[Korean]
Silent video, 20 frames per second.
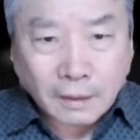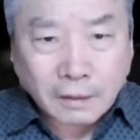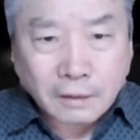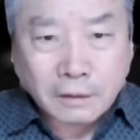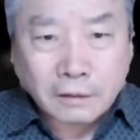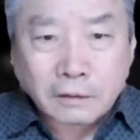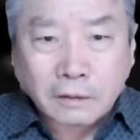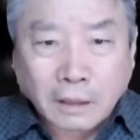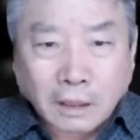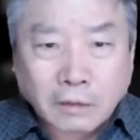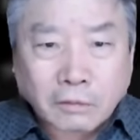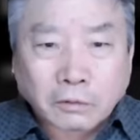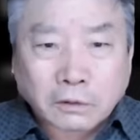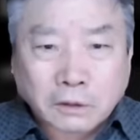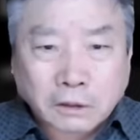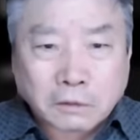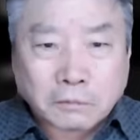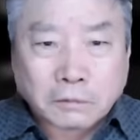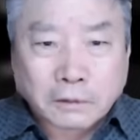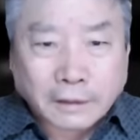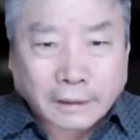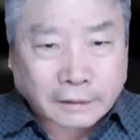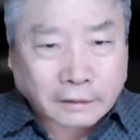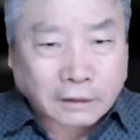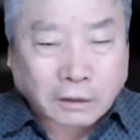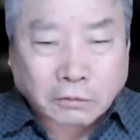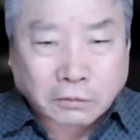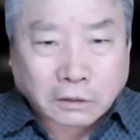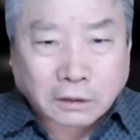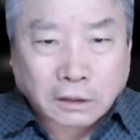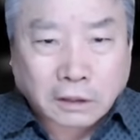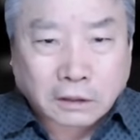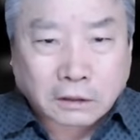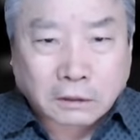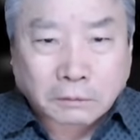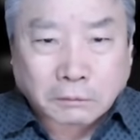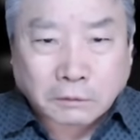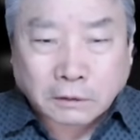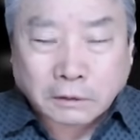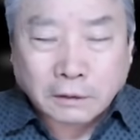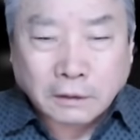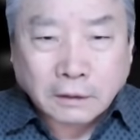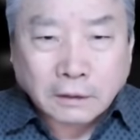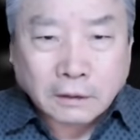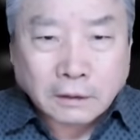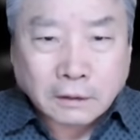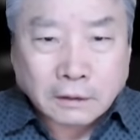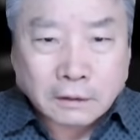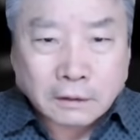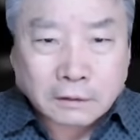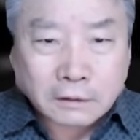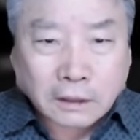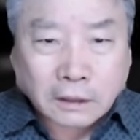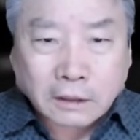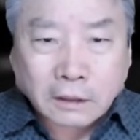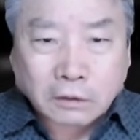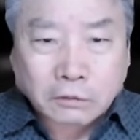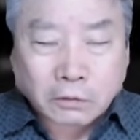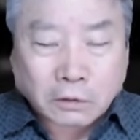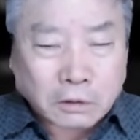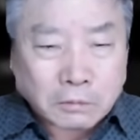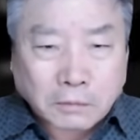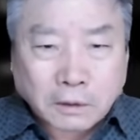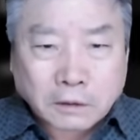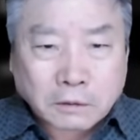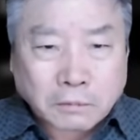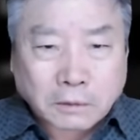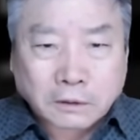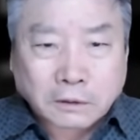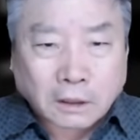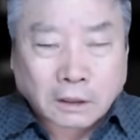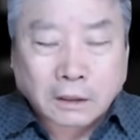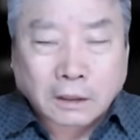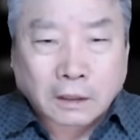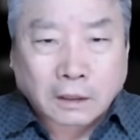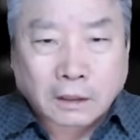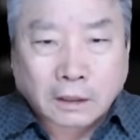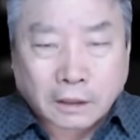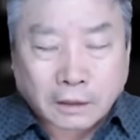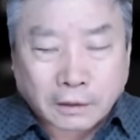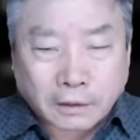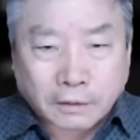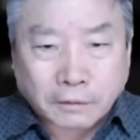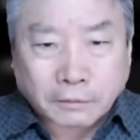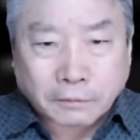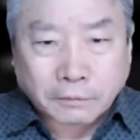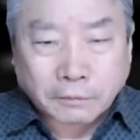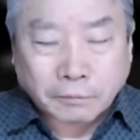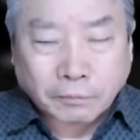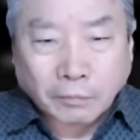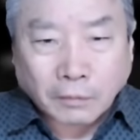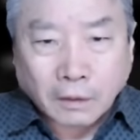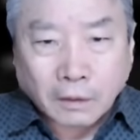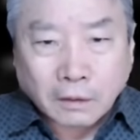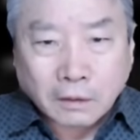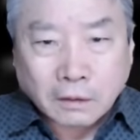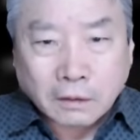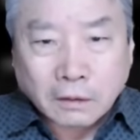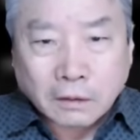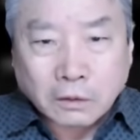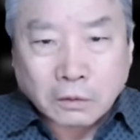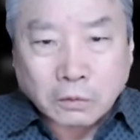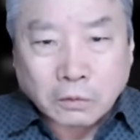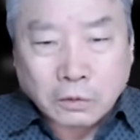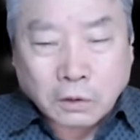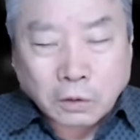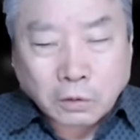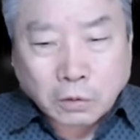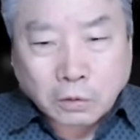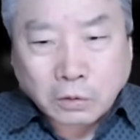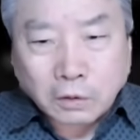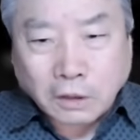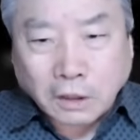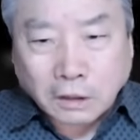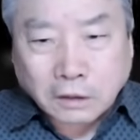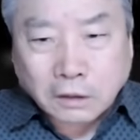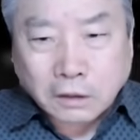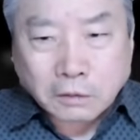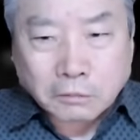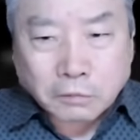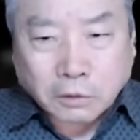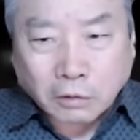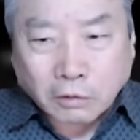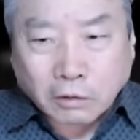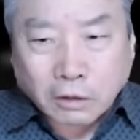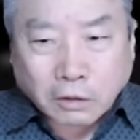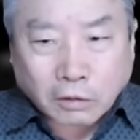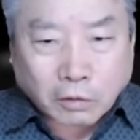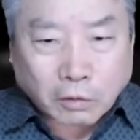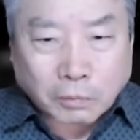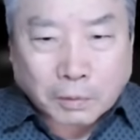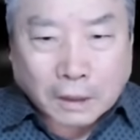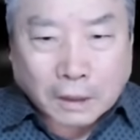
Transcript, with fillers: 그때하고 지금은 같다고 생각하시면 착각도 이만저만 착각이 아니에요. 윤 대통령의 지금 상황하고